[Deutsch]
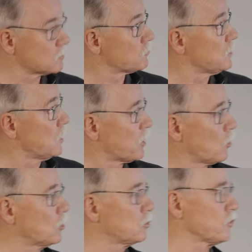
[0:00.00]
ist in viele
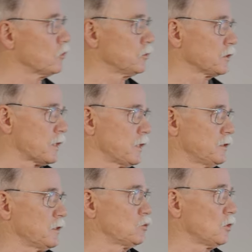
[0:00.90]
Baulose
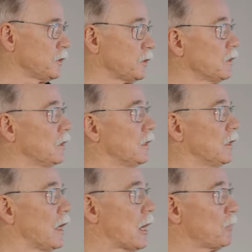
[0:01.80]
unterteilt natürlich
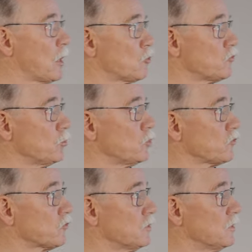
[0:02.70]
ablaufen
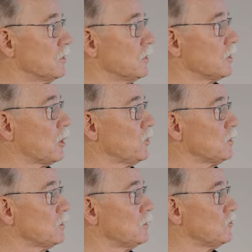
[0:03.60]
muss,
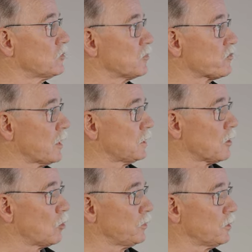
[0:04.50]
damit in diesem
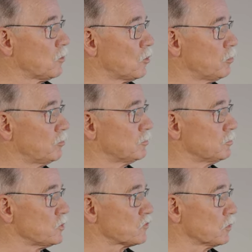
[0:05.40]
Zeitraum hier oben
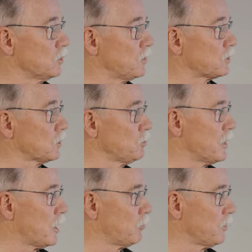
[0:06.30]
bis zur
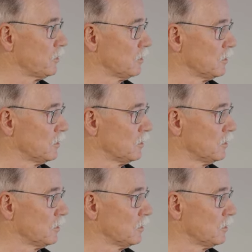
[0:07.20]
Inbetriebnahme